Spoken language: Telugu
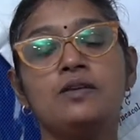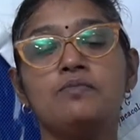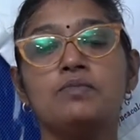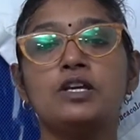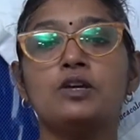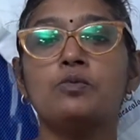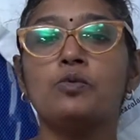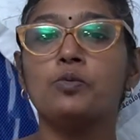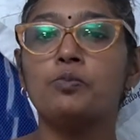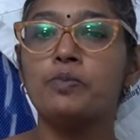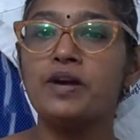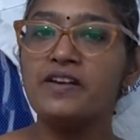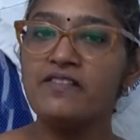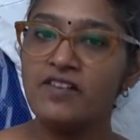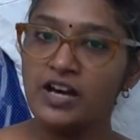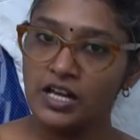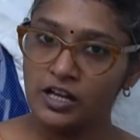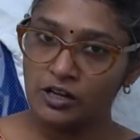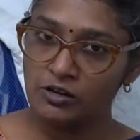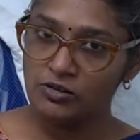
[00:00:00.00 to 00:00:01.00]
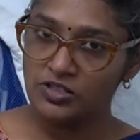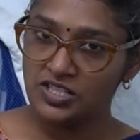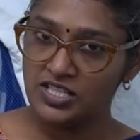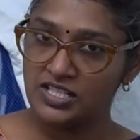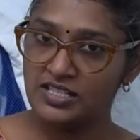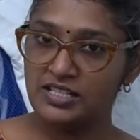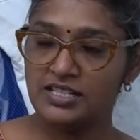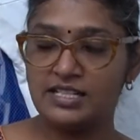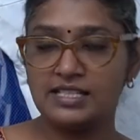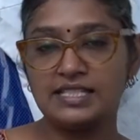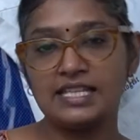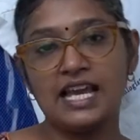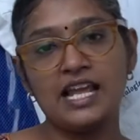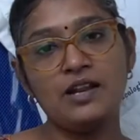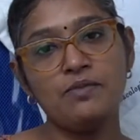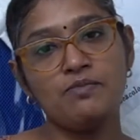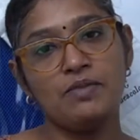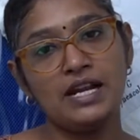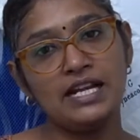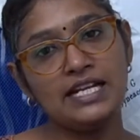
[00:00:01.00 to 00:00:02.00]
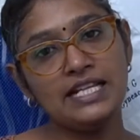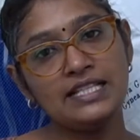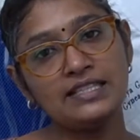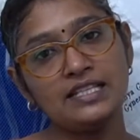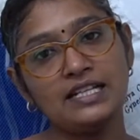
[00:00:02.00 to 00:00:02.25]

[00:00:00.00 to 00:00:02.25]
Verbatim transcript: మీకు ముప్పై వారాల్లో చేసిన స్కాన్ మళ్ళీ